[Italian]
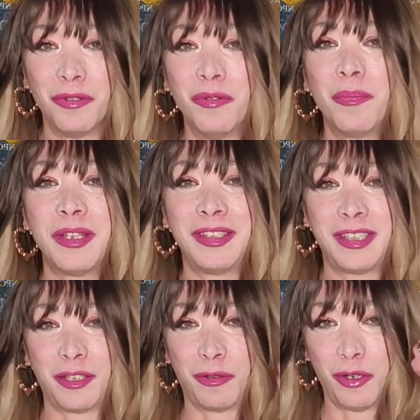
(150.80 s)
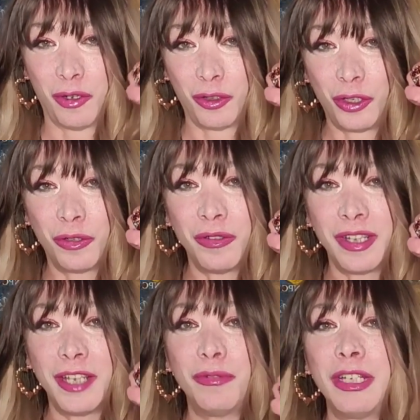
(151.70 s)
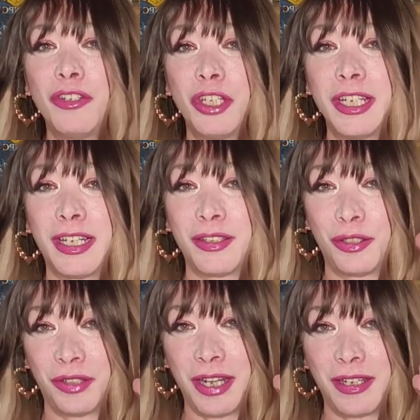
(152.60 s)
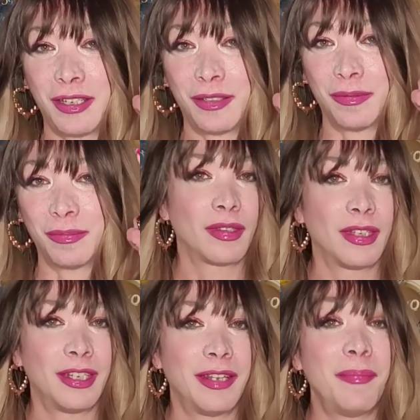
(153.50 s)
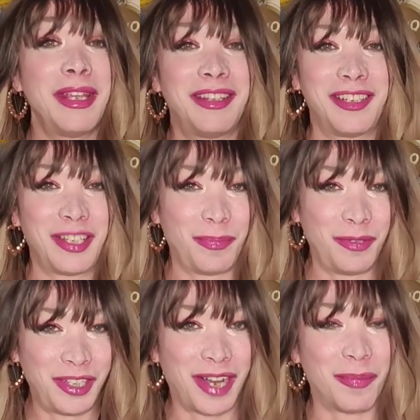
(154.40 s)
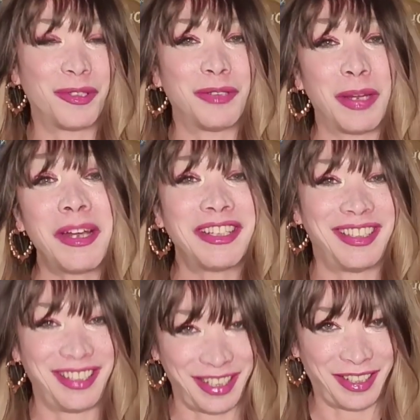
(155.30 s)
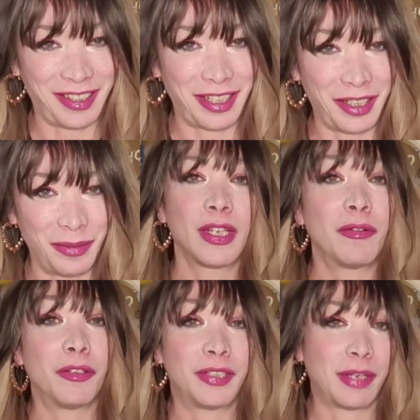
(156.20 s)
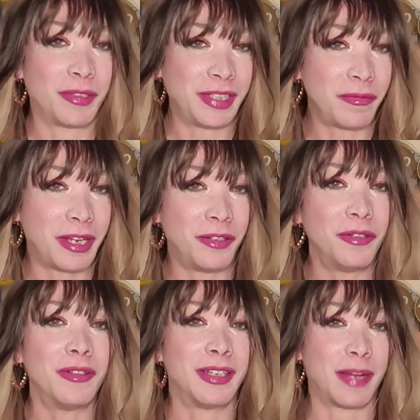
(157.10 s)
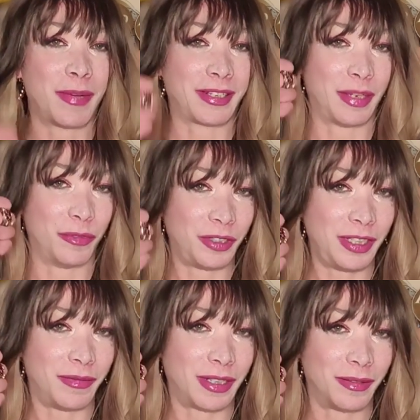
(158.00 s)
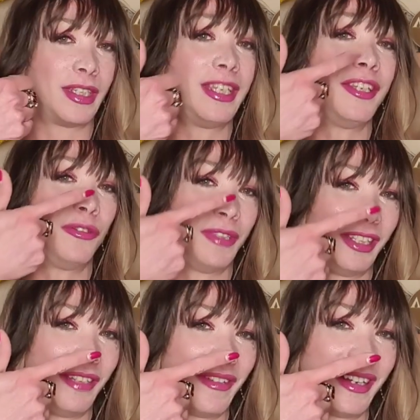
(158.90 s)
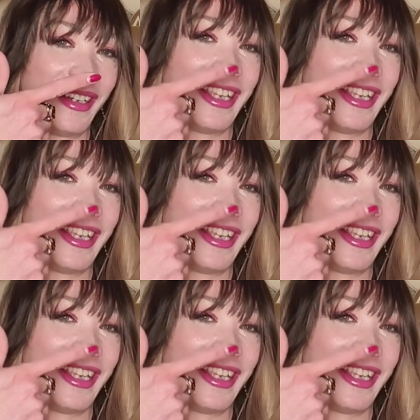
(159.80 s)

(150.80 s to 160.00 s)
un pensiero logico ed una gira razionale, mentre ci appoggiamo sulla parte sinistra quando stiamo seguendo la parte emotiva, intuitiva e